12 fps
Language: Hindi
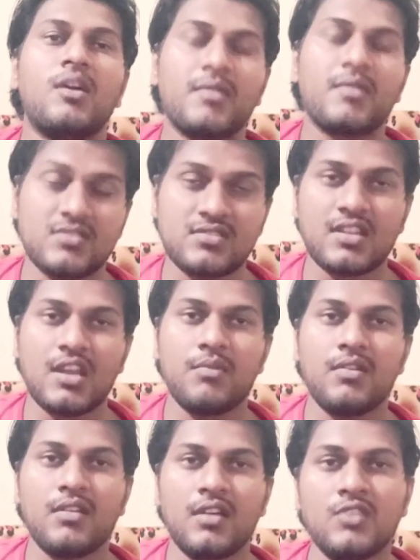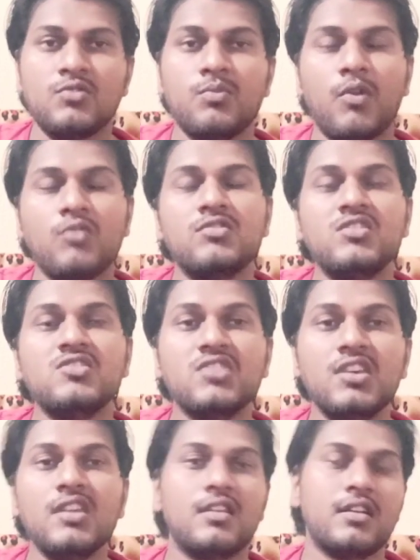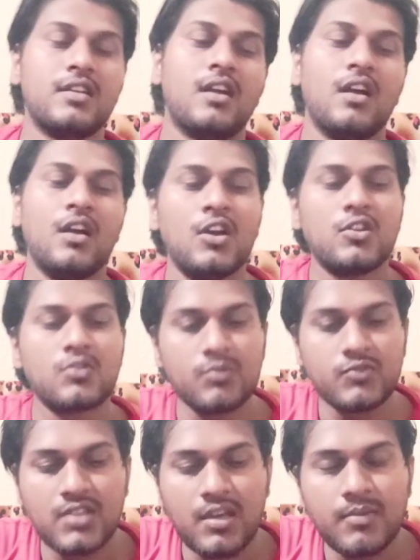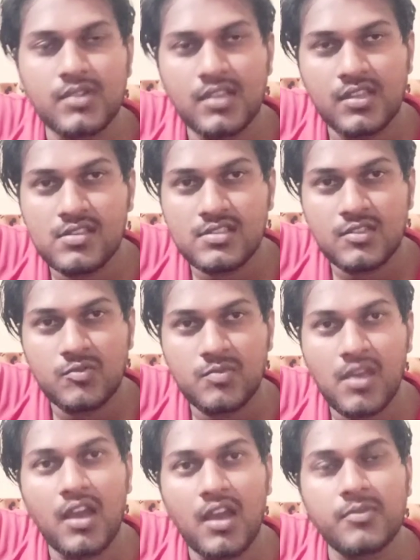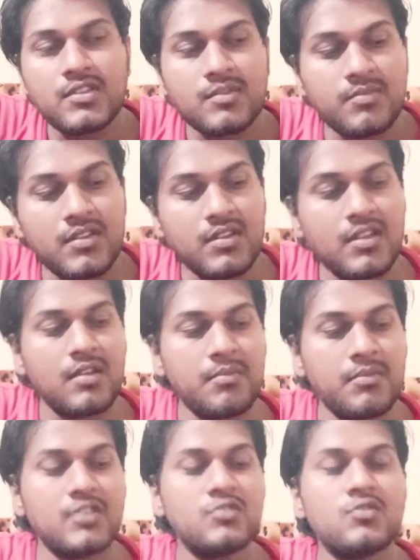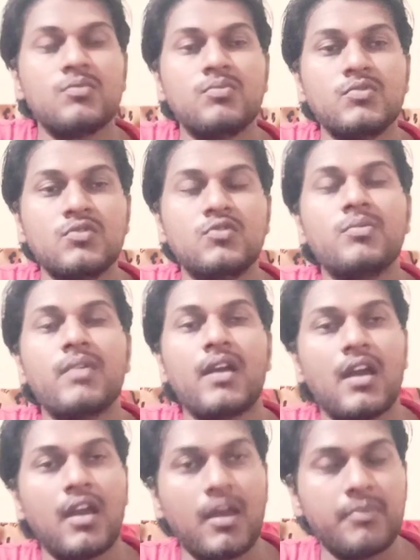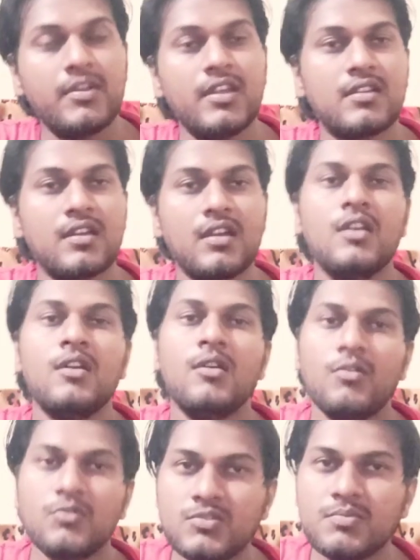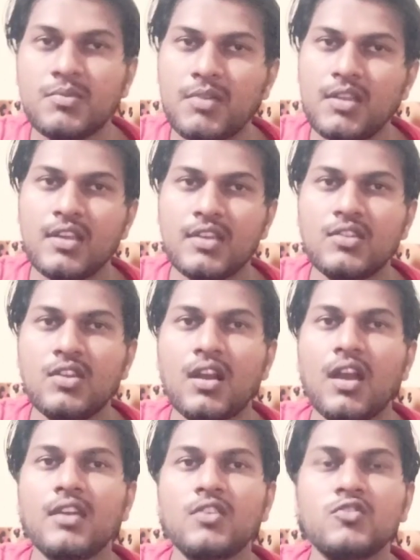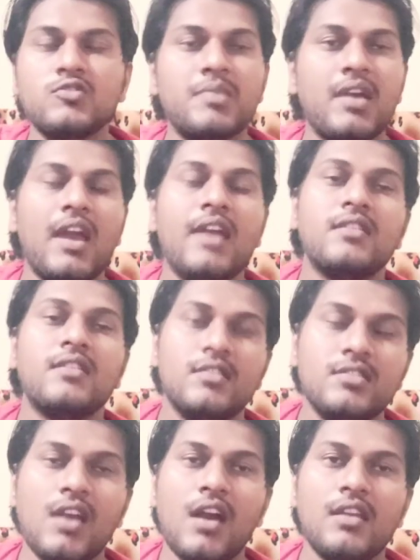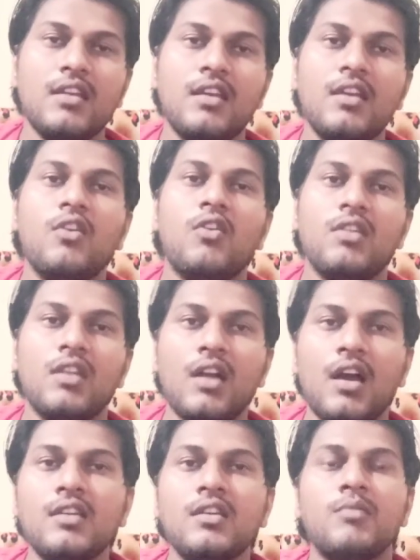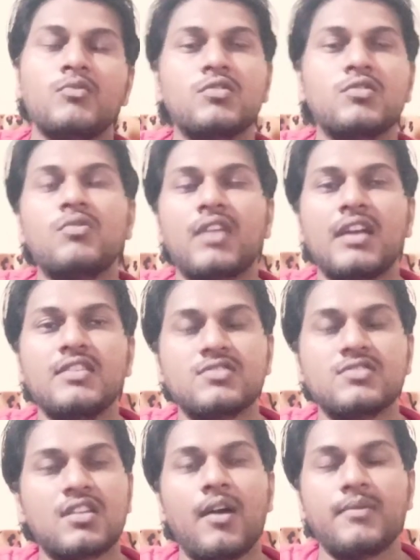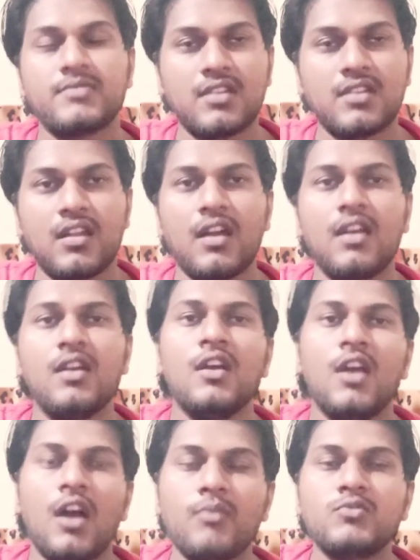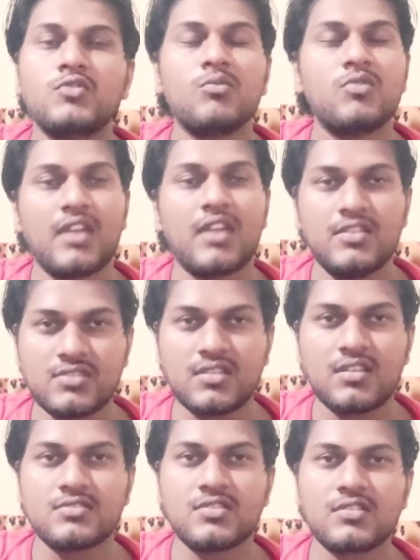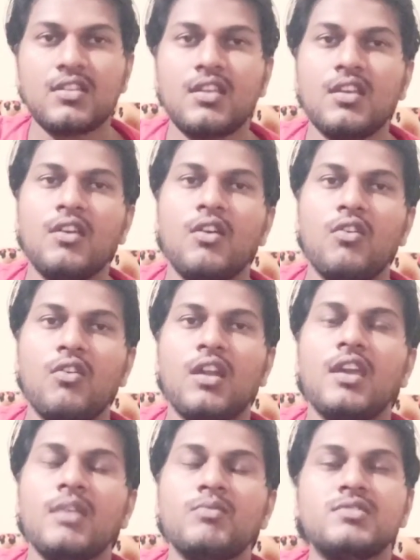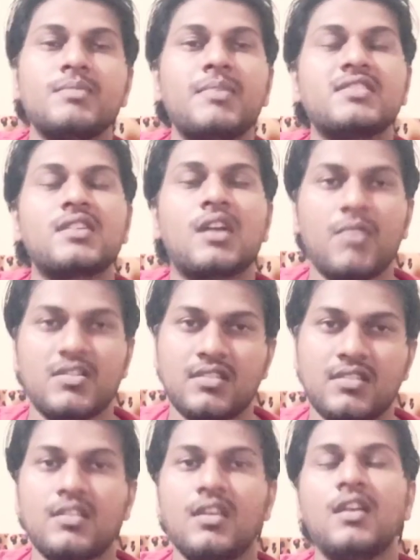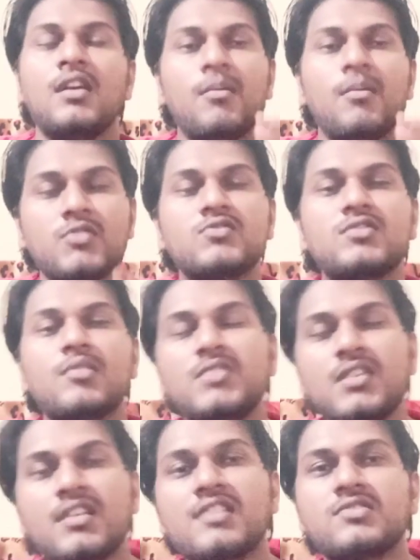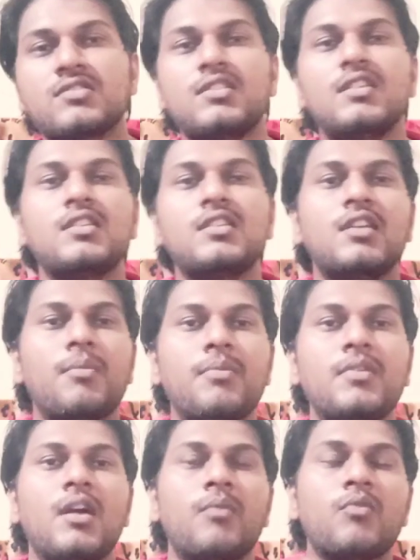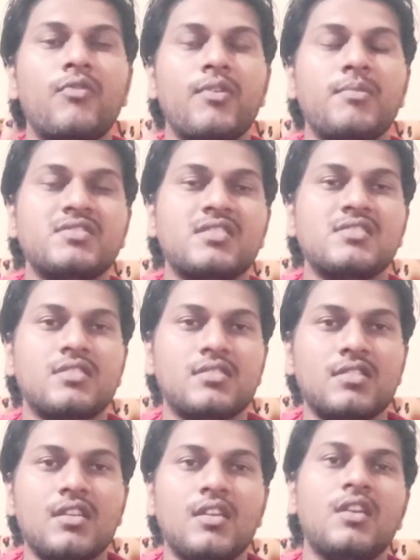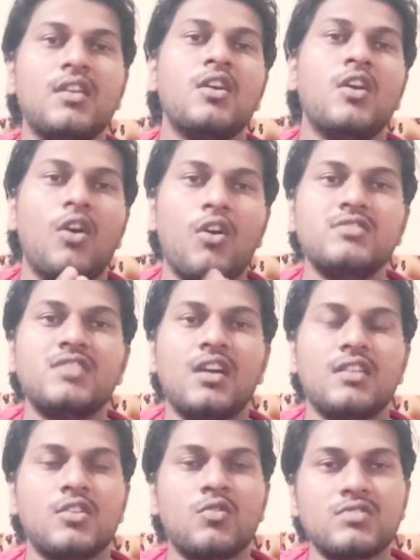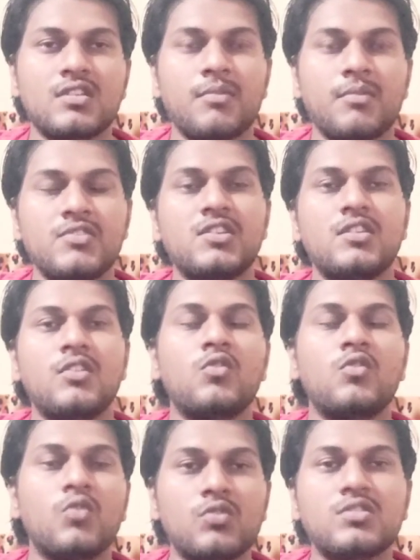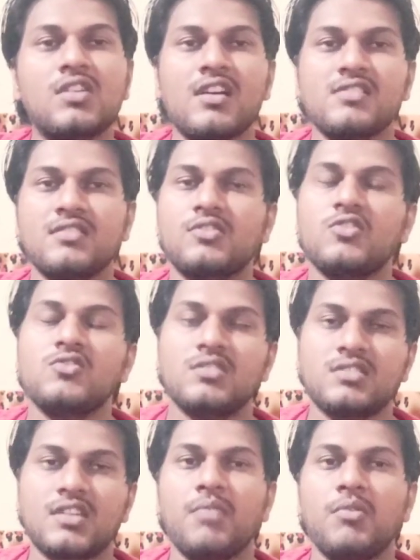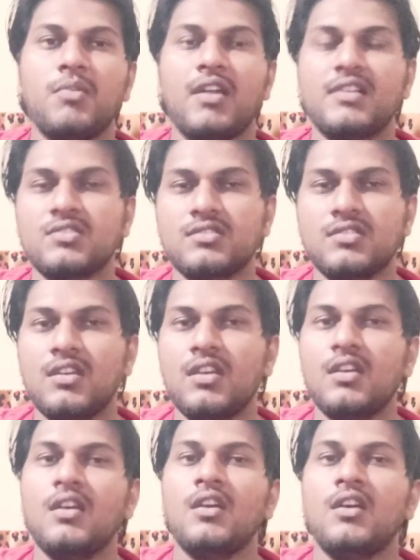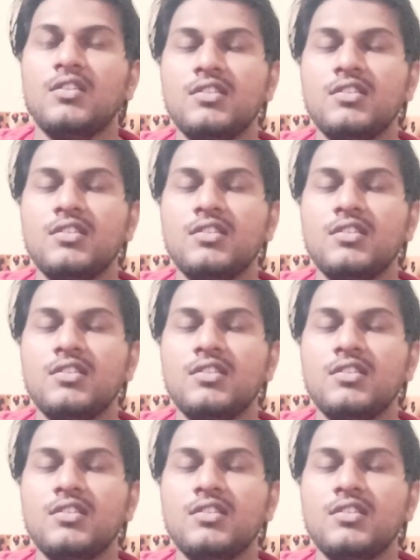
हैं और आपका सब्सक्राइबर है जो बहुत तेज़ गेन करेगा तो मुझे अभी तक ये समझ में आया अभी तक मैंने मेरे जो यूट्यूब अपडेट है उसमें मैंने यही देखा है कि उस पर ऐड नहीं आ रहे हैं और ना ही हम उसको मोनेटाइजेशन का ऑप्शन आ रहा है हम उसको मोनेटाइजेशन कर सकते हैं और ना ही हम उससे पैसा कमा सकते हैं बस उससे हम ये कर सकते हैं कि अपने आप को फेमस कर सकते हैं और जहाँ तक हो सके अपने चैनल को ग्रोथ करा सकते हैं सब्सक्राइबर बढ़ा सकते हैं